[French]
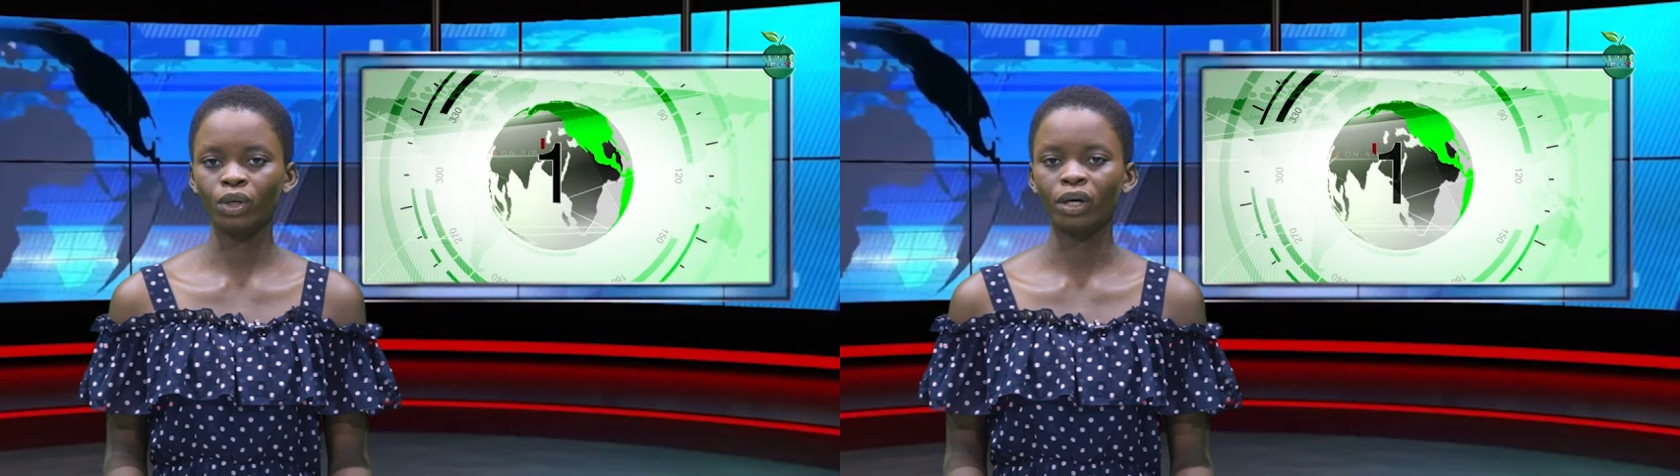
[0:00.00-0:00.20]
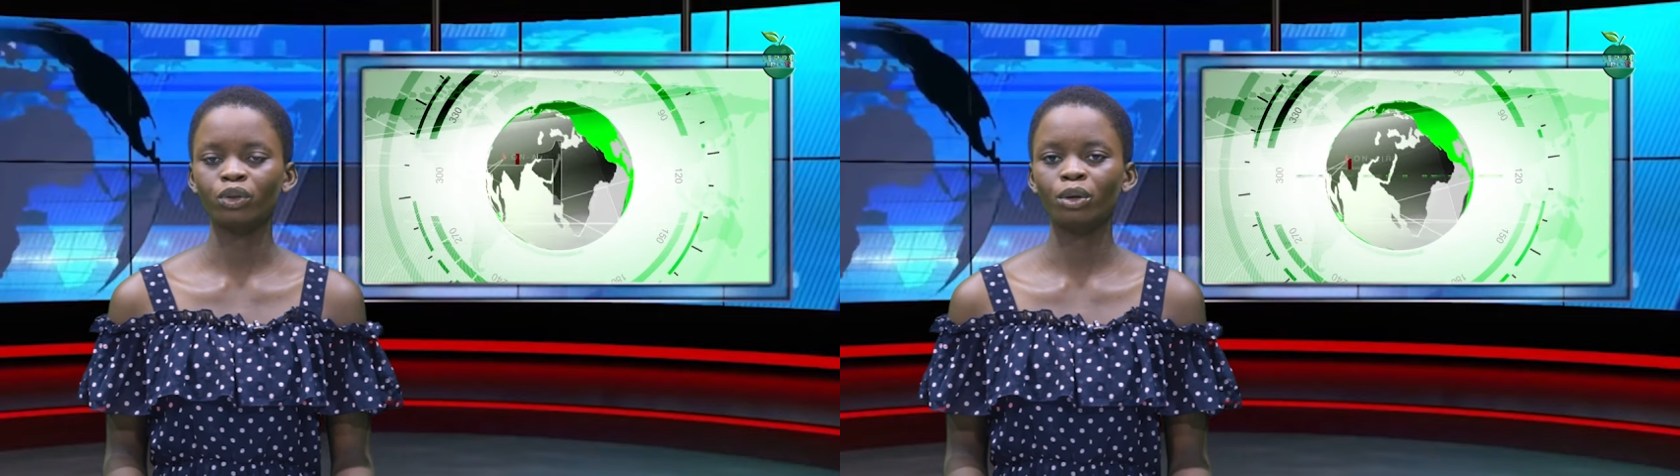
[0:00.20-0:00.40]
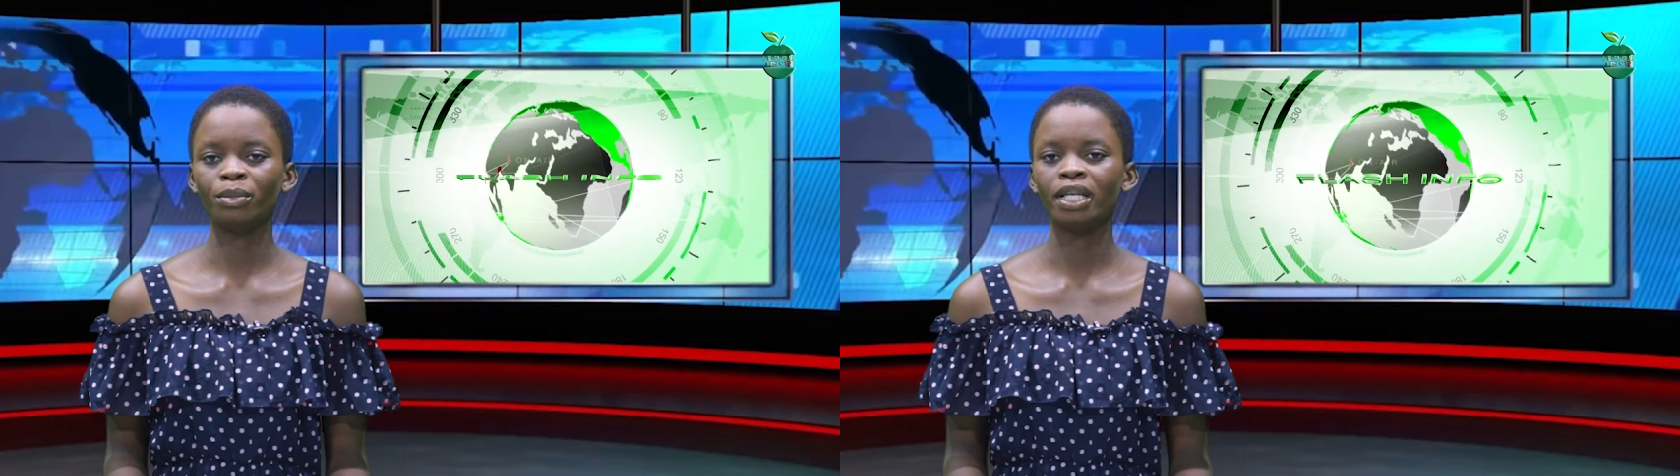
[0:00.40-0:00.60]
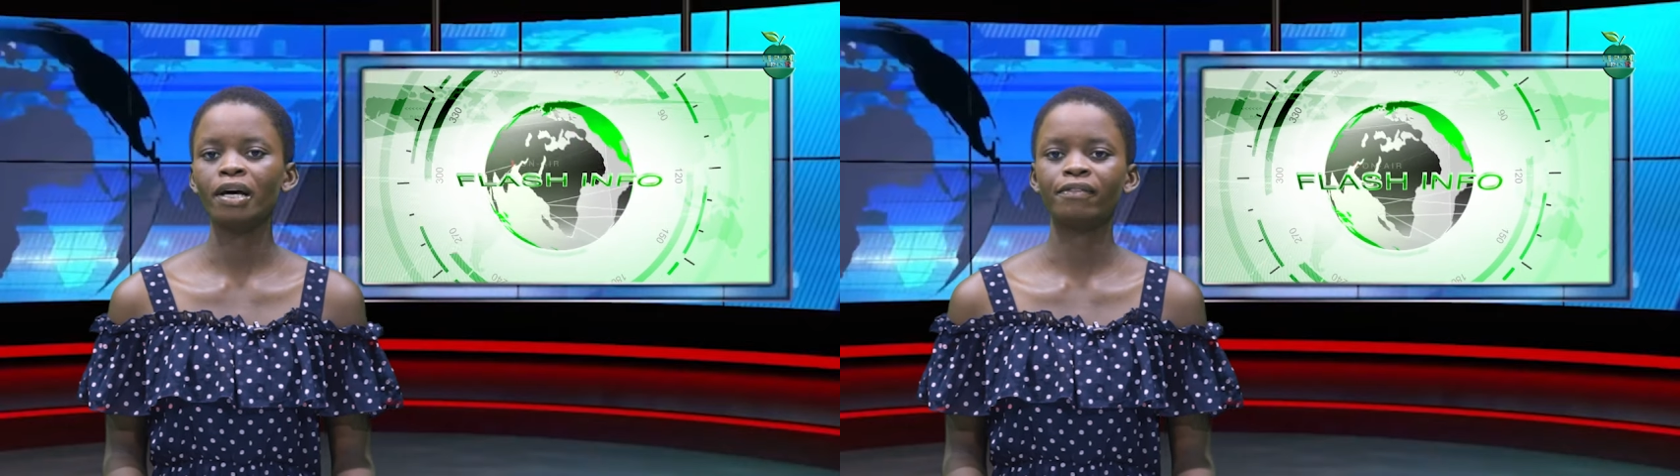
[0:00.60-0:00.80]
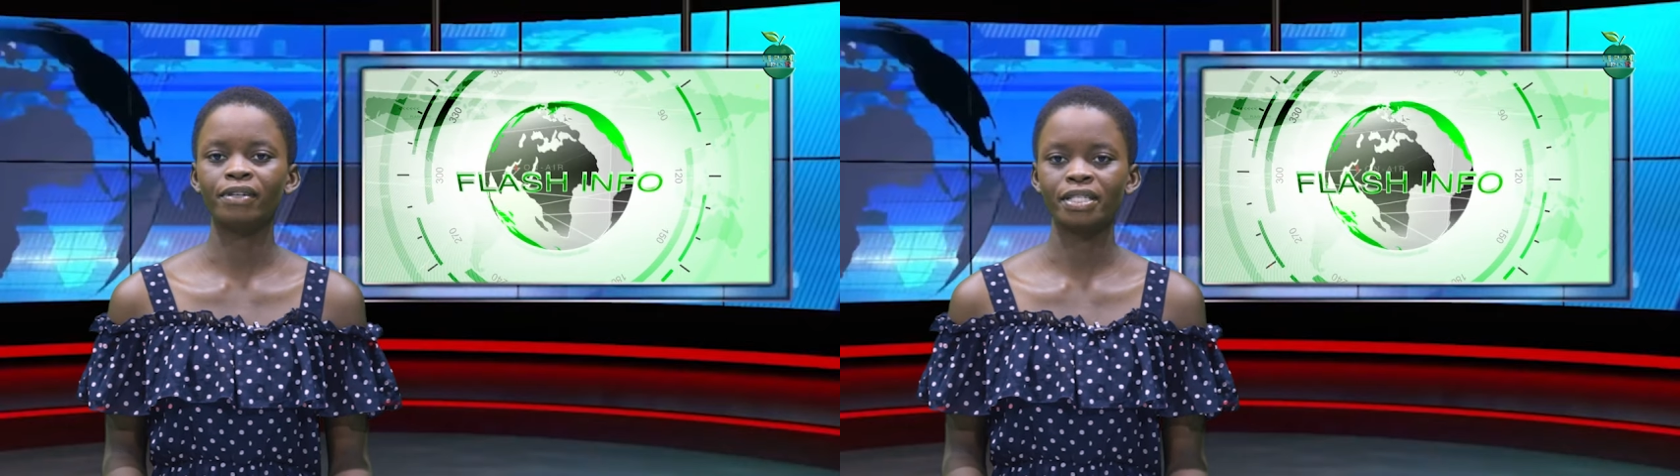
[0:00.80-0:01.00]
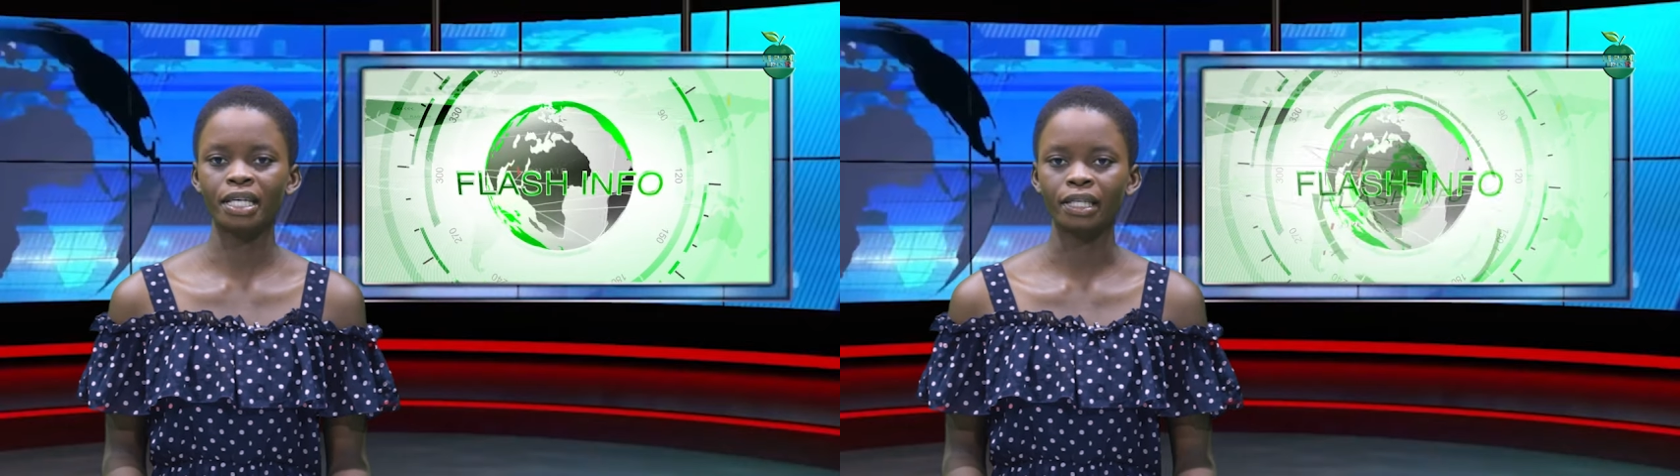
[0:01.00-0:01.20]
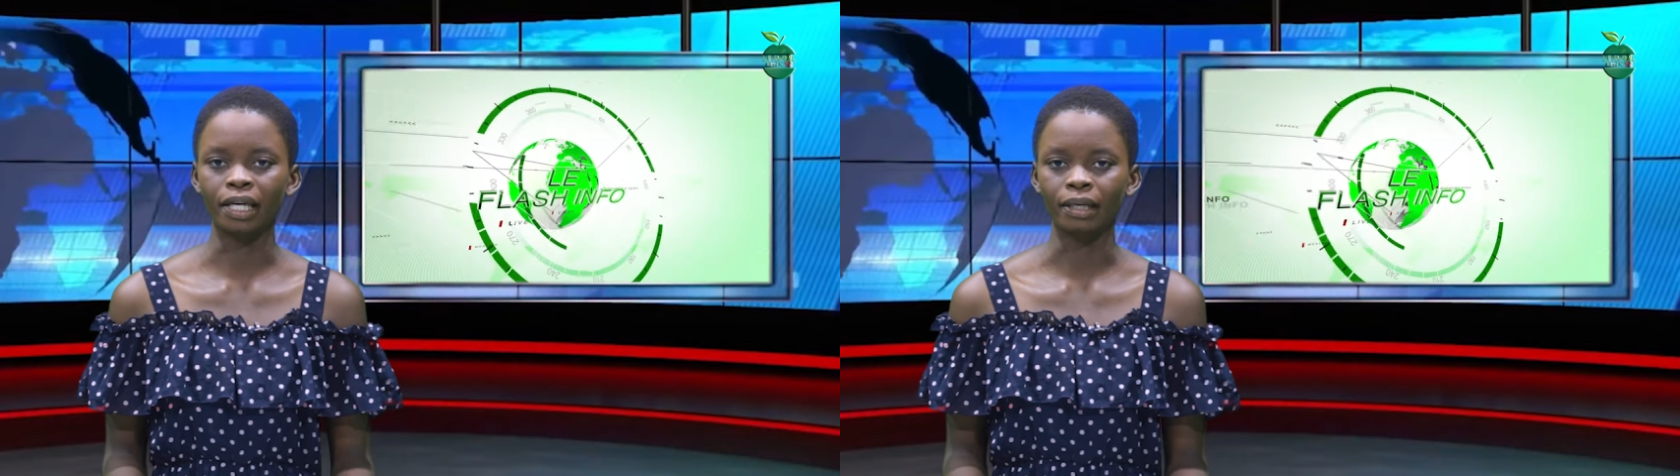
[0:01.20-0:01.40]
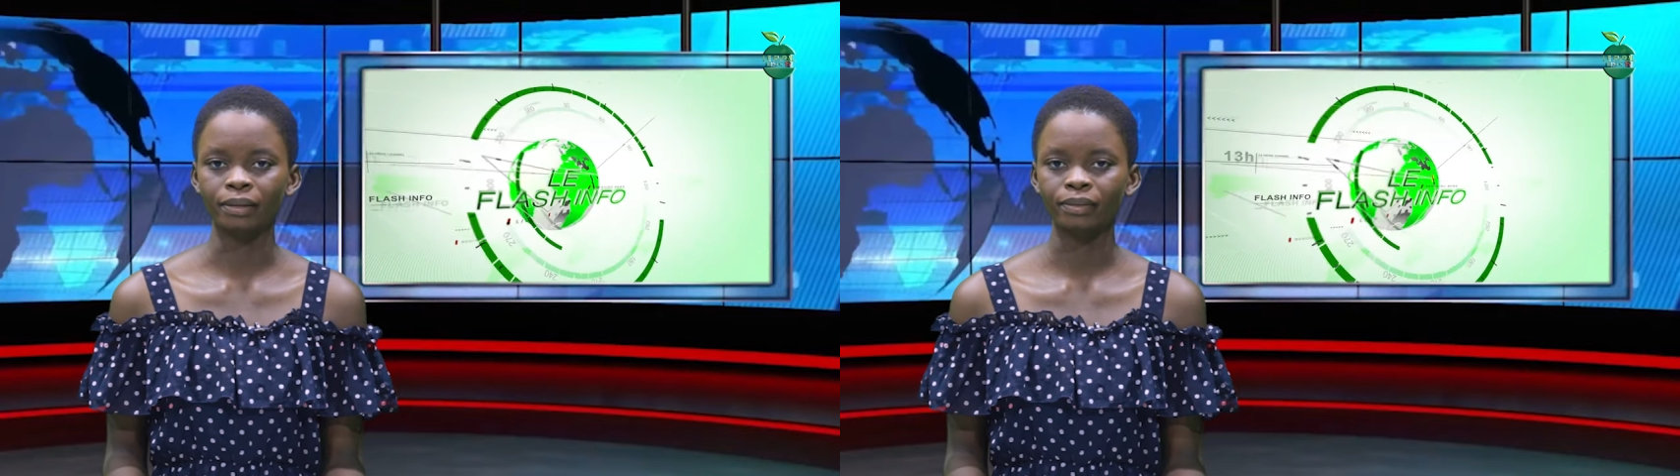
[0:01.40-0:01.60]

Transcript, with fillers: en 2025.